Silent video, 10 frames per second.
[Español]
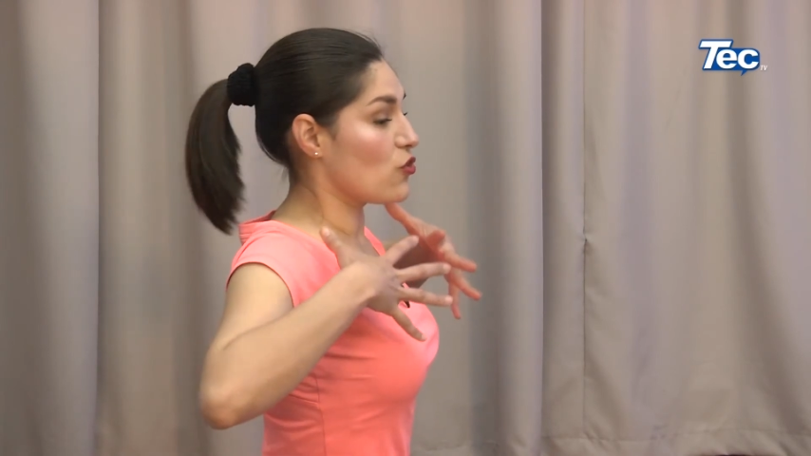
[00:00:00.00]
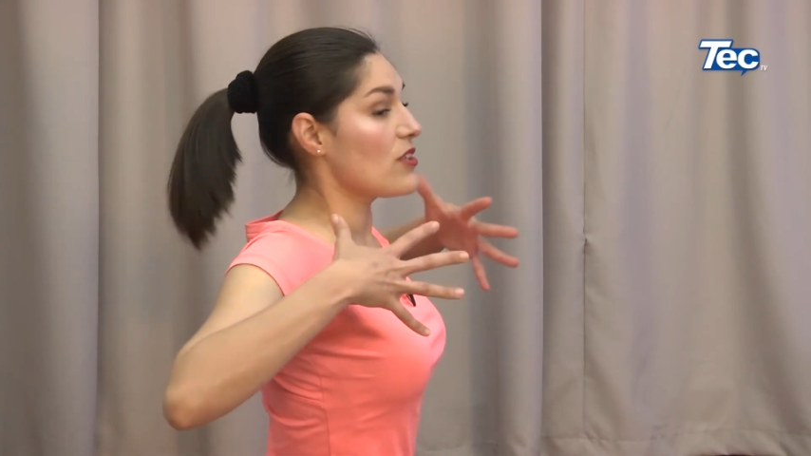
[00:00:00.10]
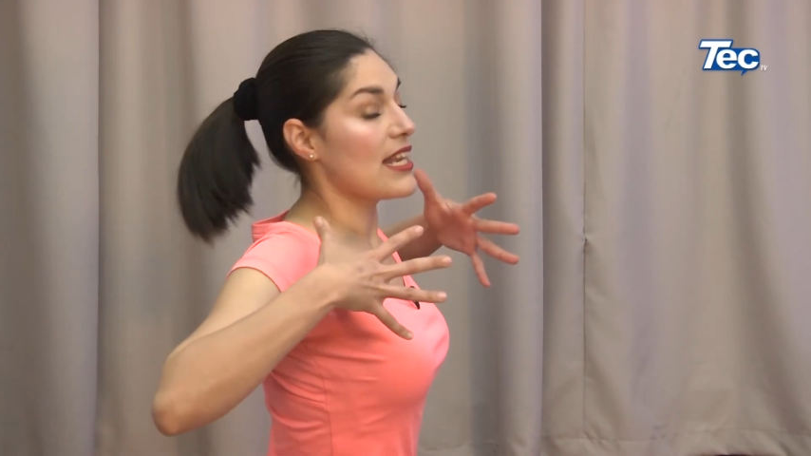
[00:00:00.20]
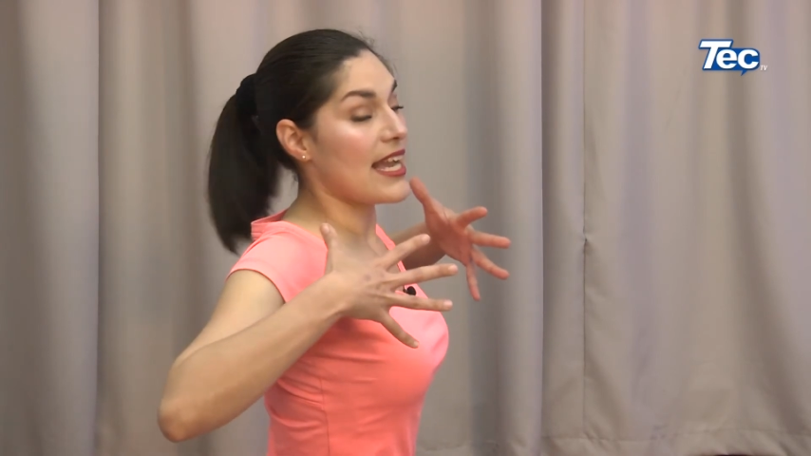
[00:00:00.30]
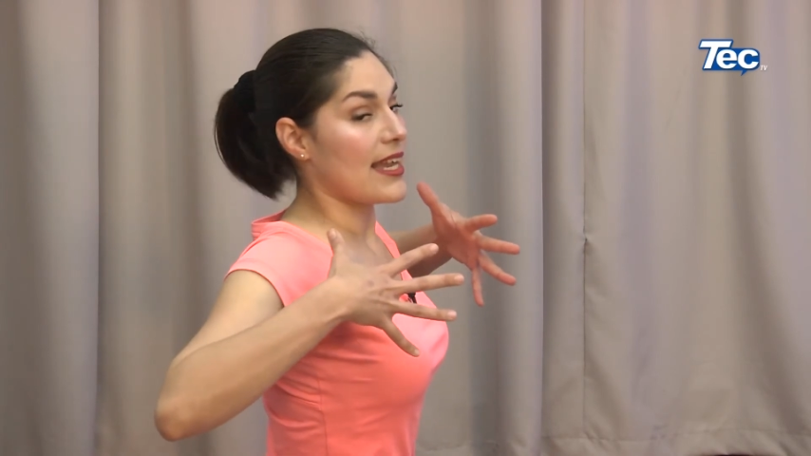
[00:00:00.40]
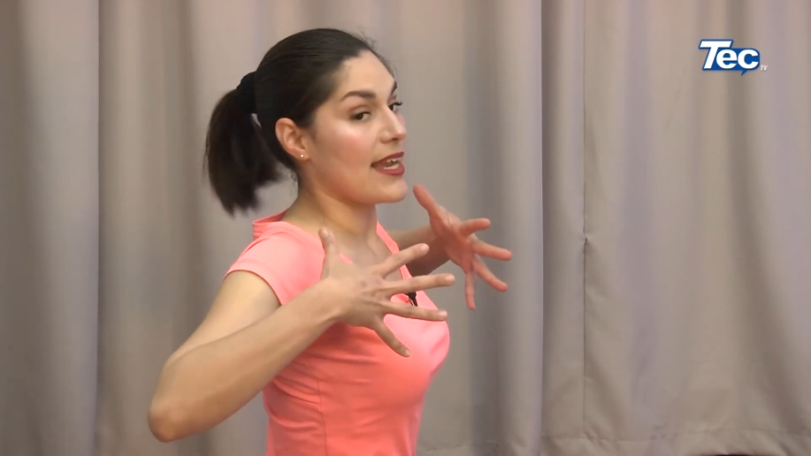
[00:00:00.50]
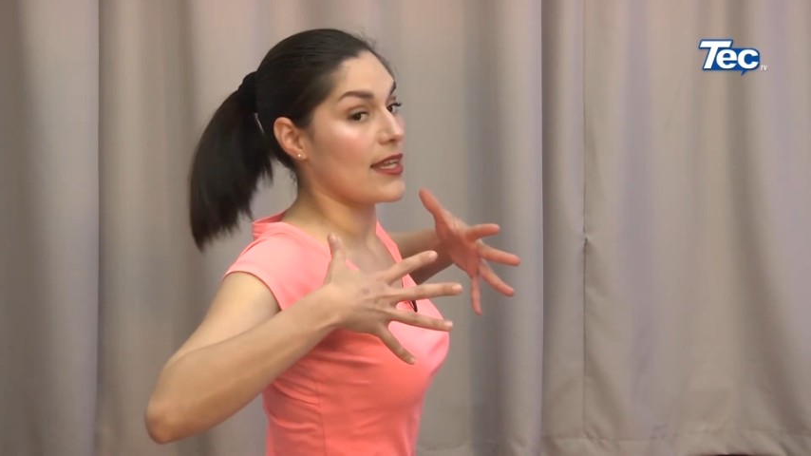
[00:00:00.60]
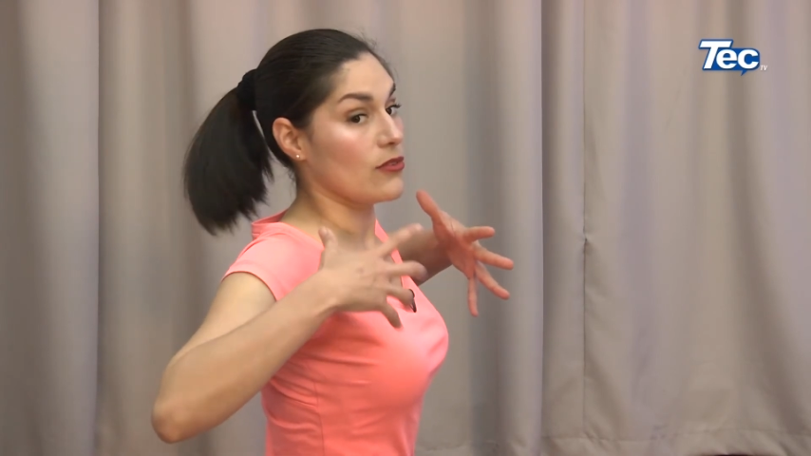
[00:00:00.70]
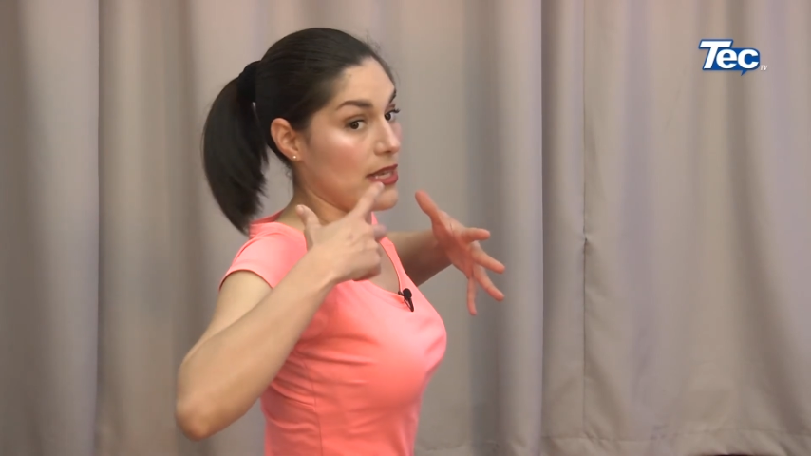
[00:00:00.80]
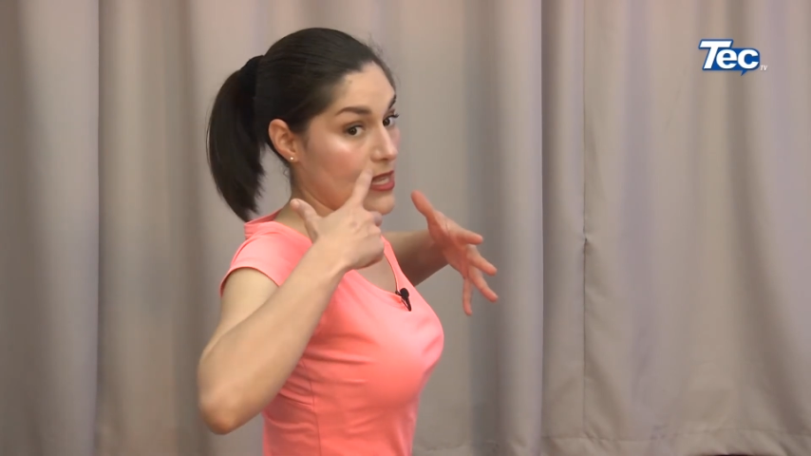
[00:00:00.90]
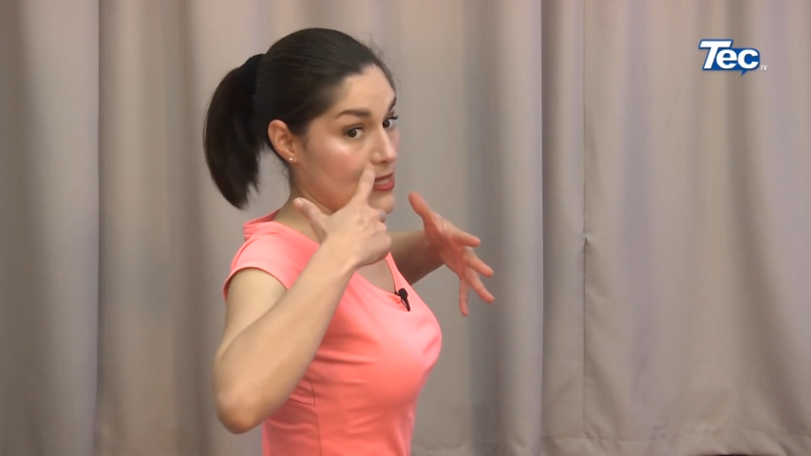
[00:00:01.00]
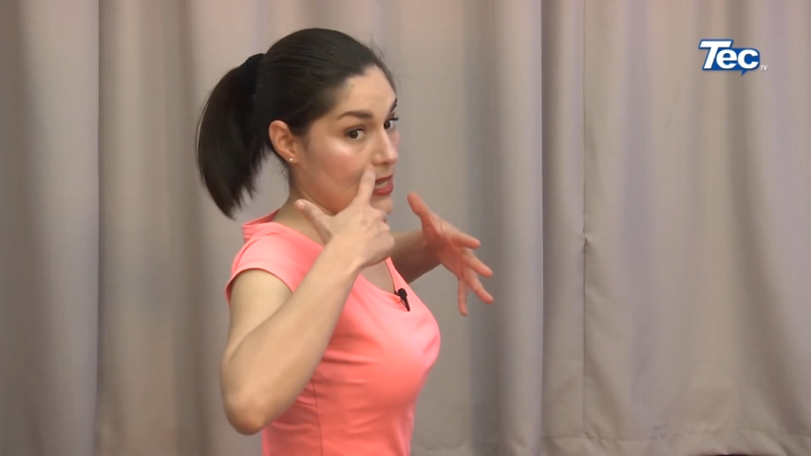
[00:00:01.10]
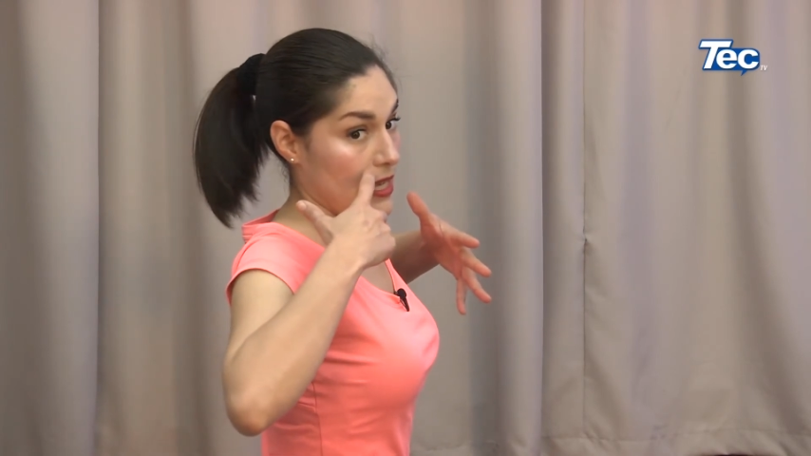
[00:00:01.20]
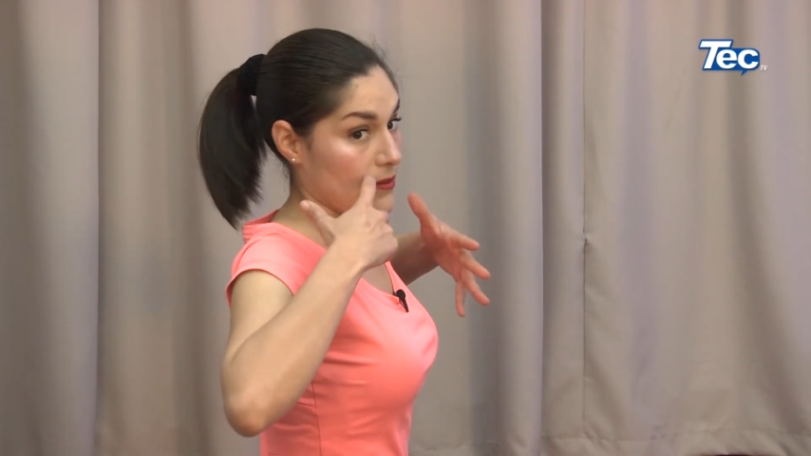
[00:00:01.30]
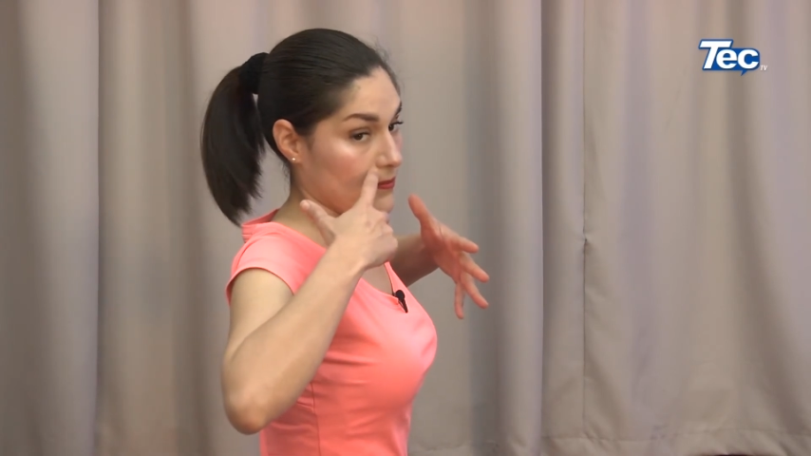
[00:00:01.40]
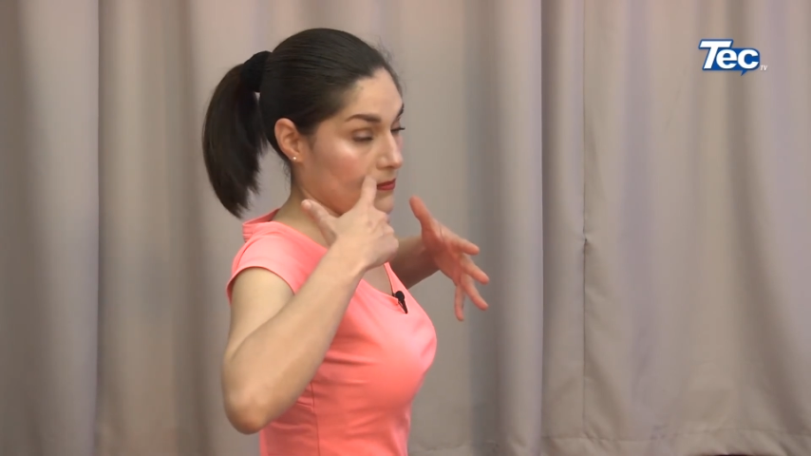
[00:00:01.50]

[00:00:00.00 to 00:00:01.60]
toda la caja torácica.